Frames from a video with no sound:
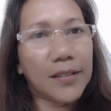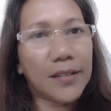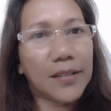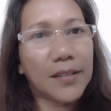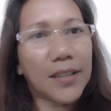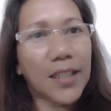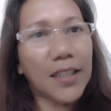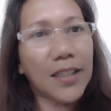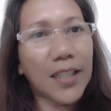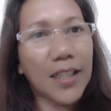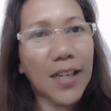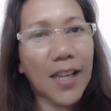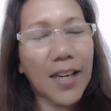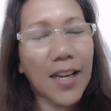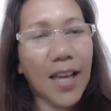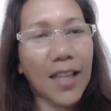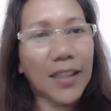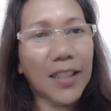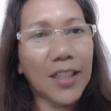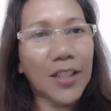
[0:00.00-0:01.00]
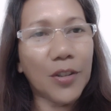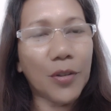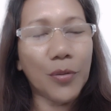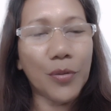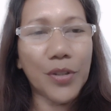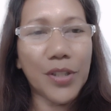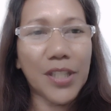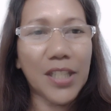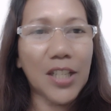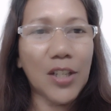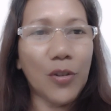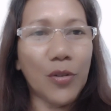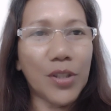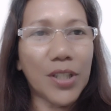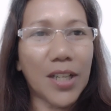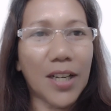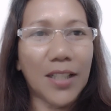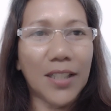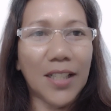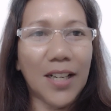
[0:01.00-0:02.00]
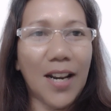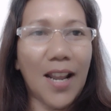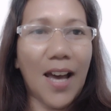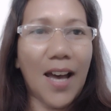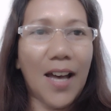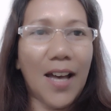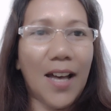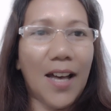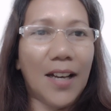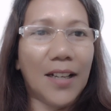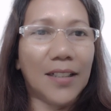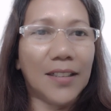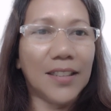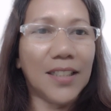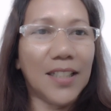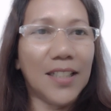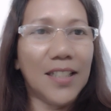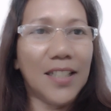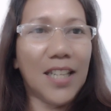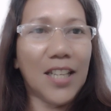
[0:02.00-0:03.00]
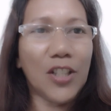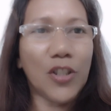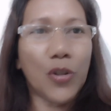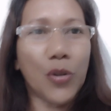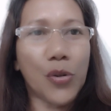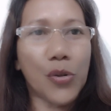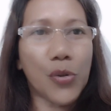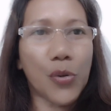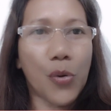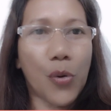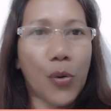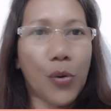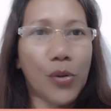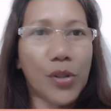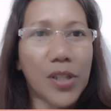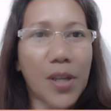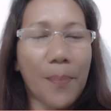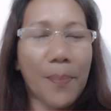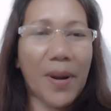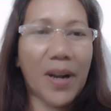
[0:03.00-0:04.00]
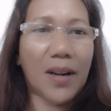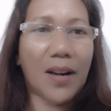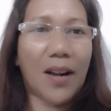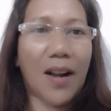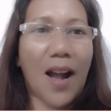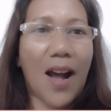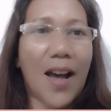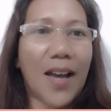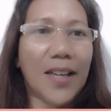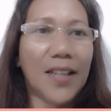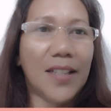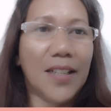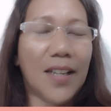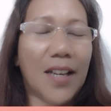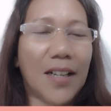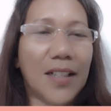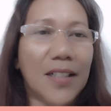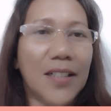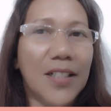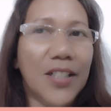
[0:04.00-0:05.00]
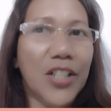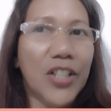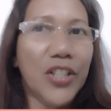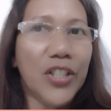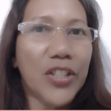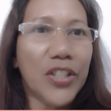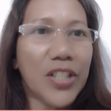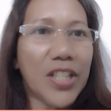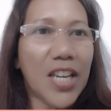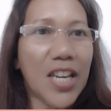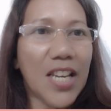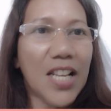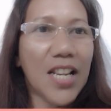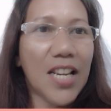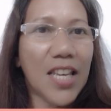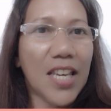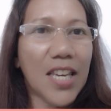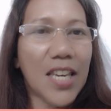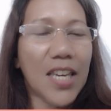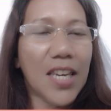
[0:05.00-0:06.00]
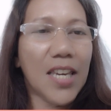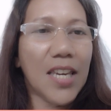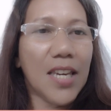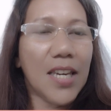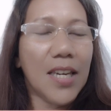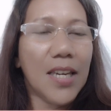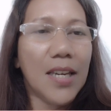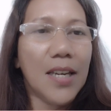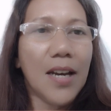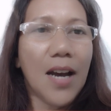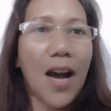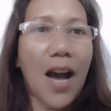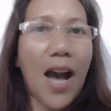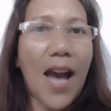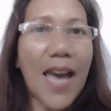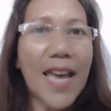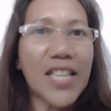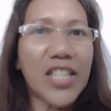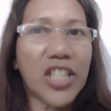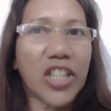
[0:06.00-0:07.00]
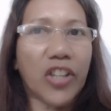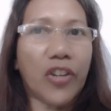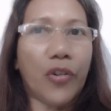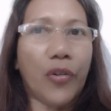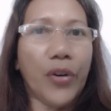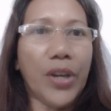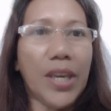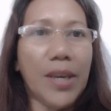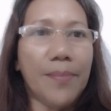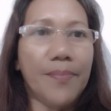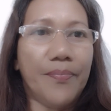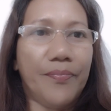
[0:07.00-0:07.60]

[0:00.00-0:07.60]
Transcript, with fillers: titingnan natin kung sino sa kanila ang hindi susuko sa pagkain ng chili ice cream.